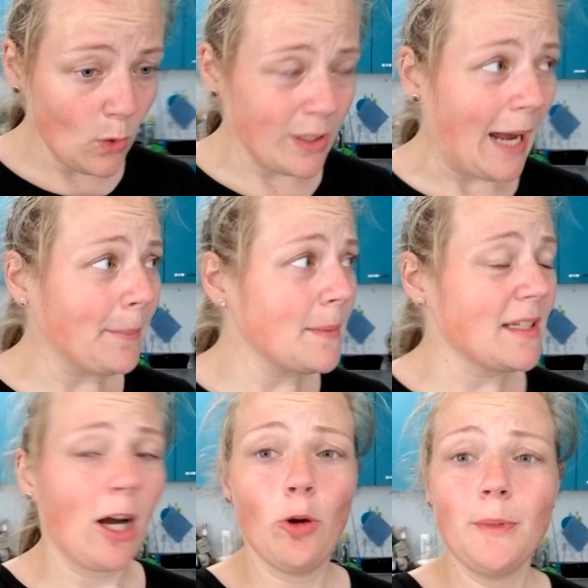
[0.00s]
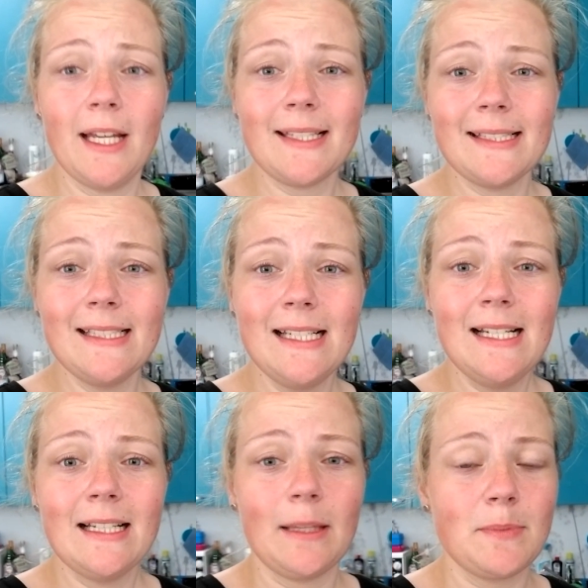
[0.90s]
Heute Abend gibt es ja Hauptessen,
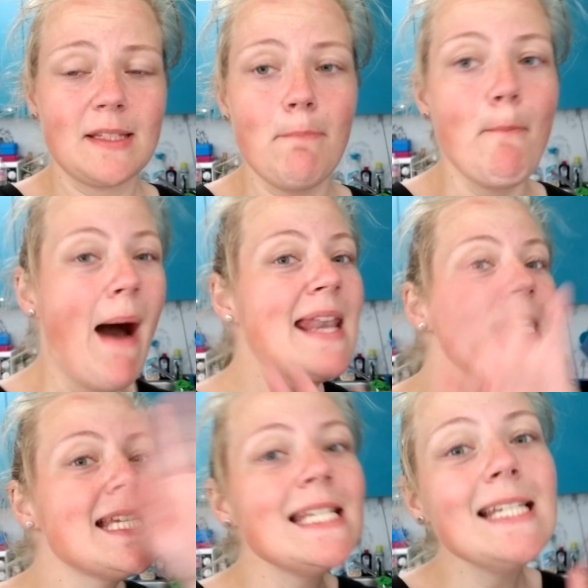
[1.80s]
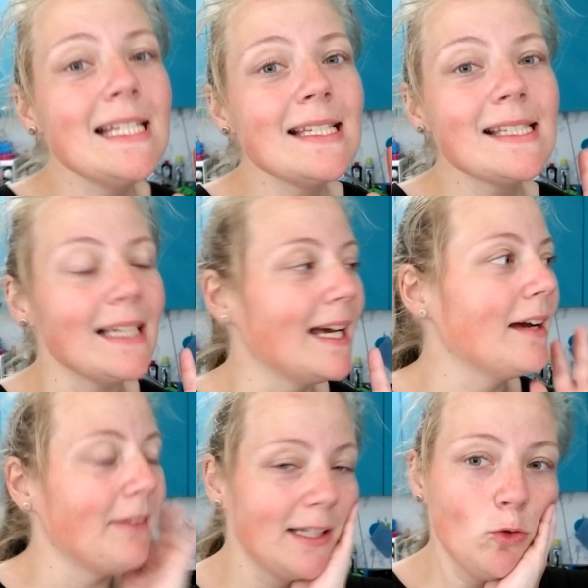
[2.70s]
gibt es Mantis,
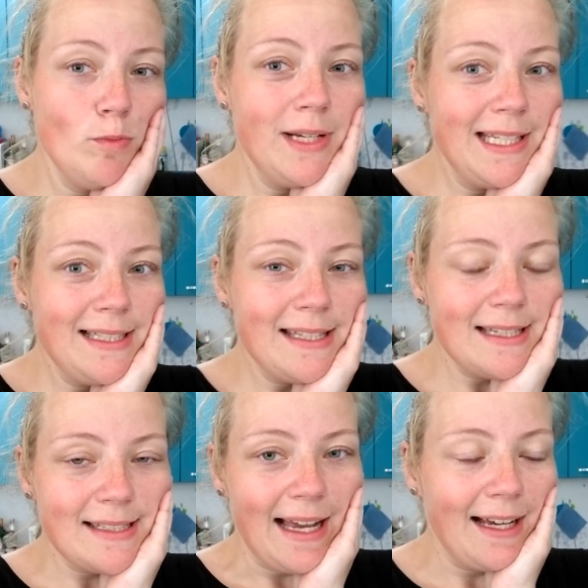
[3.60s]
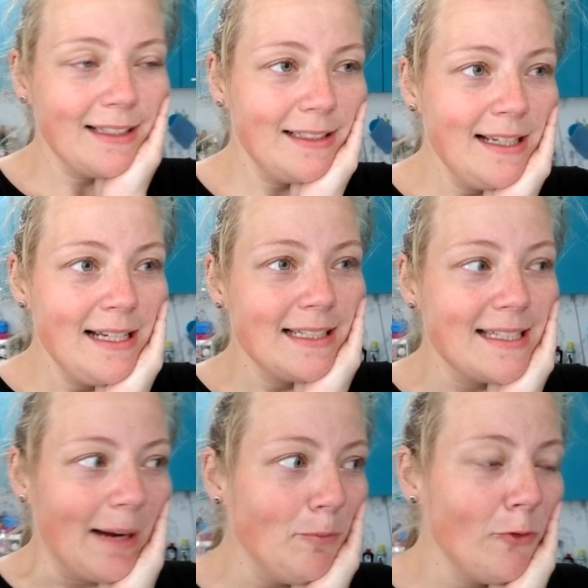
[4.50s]
äh, weil ich unbedingt äh, Sachen
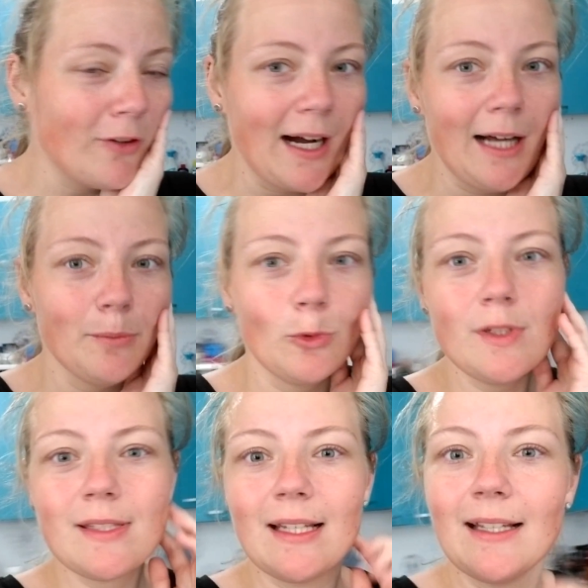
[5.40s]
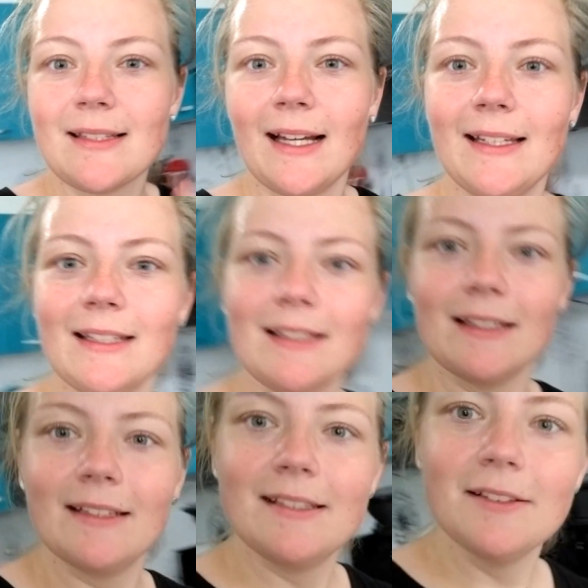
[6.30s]
Dampf garen muss, äh, seit ich
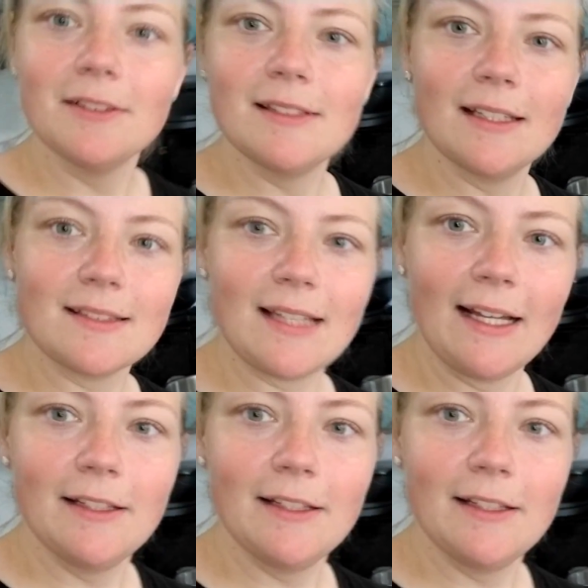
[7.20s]
äh, hier das Teil